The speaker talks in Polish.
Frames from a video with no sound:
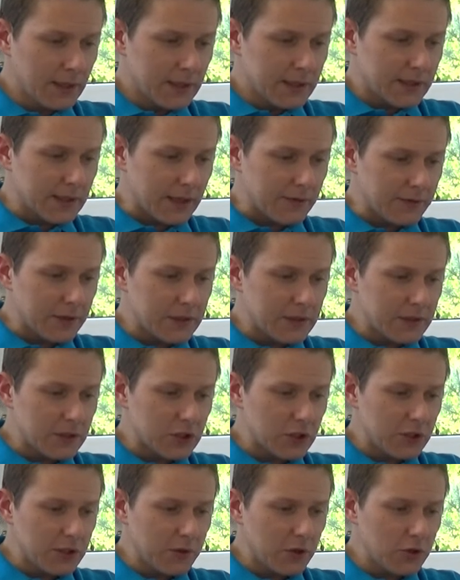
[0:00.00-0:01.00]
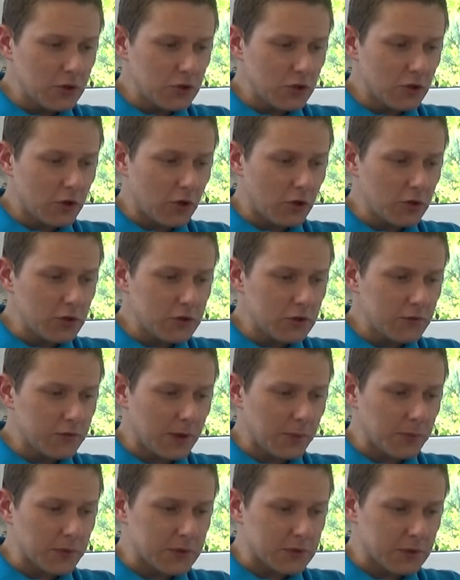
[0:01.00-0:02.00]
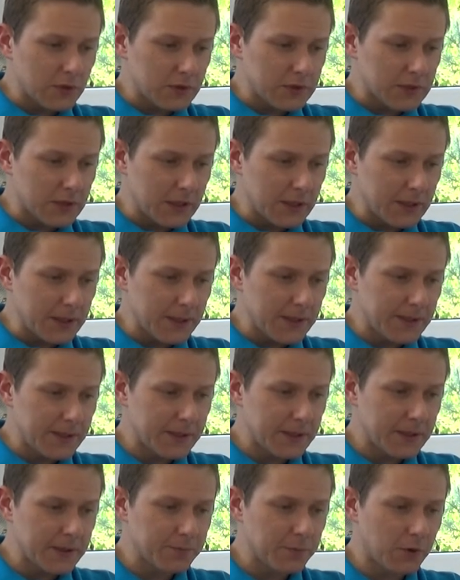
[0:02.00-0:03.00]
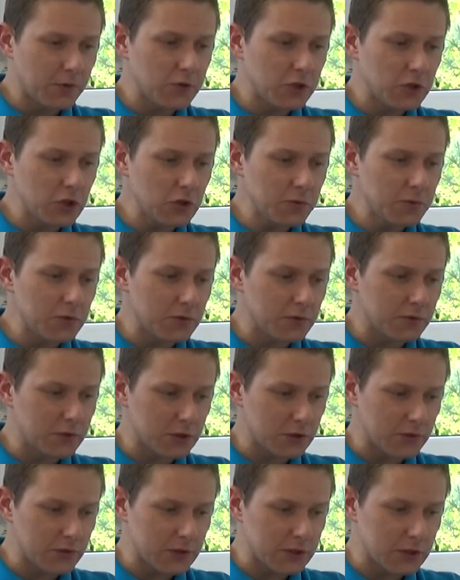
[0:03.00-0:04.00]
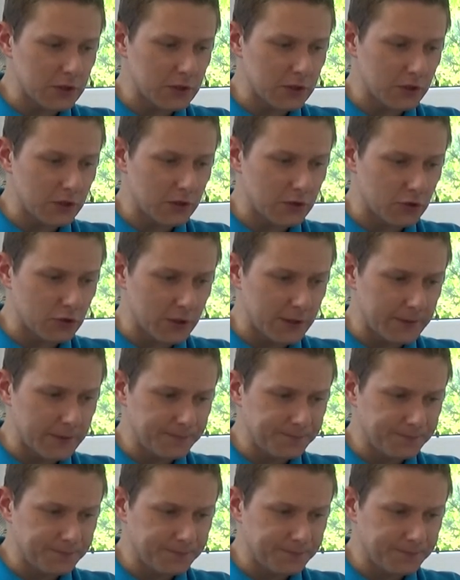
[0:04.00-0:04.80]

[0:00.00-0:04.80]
Tak więc, jeżeli chodzi o ojców apostolskich, powinniśmy również wiedzieć to, że